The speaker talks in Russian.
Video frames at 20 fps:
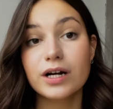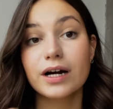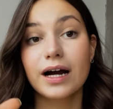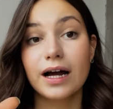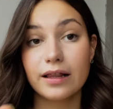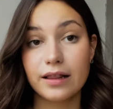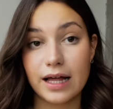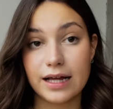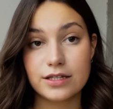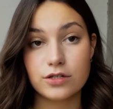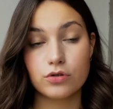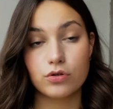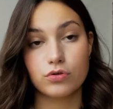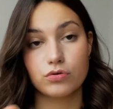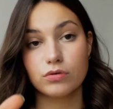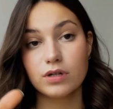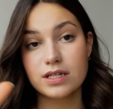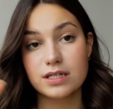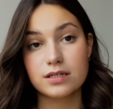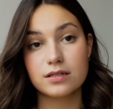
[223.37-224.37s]
– хайлайт, То есть у
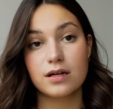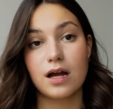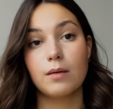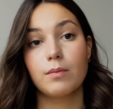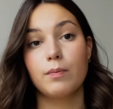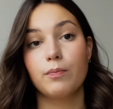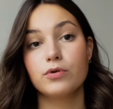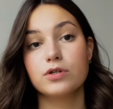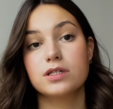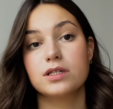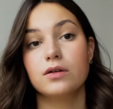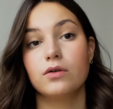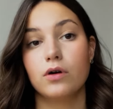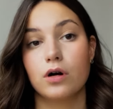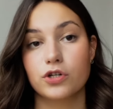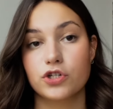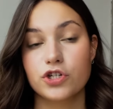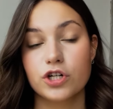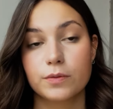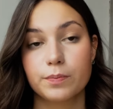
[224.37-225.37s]
нас как бы после того,
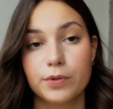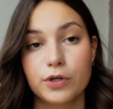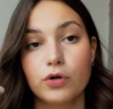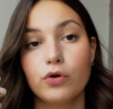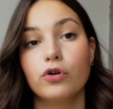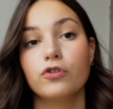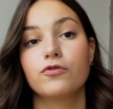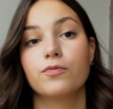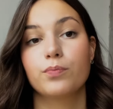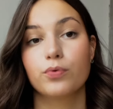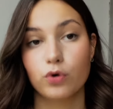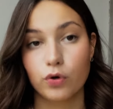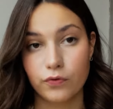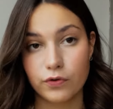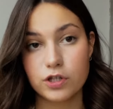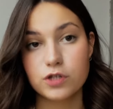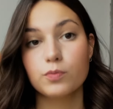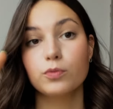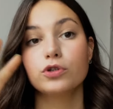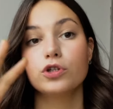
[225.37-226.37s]
как человек переходит в профиль,
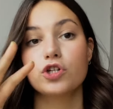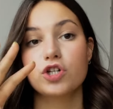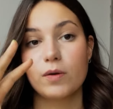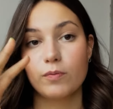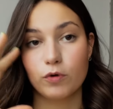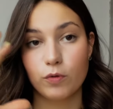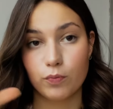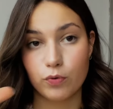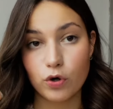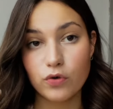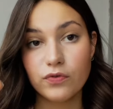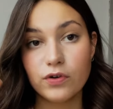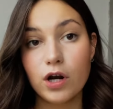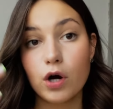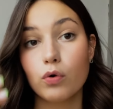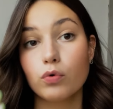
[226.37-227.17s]
смотрит шапку профиля,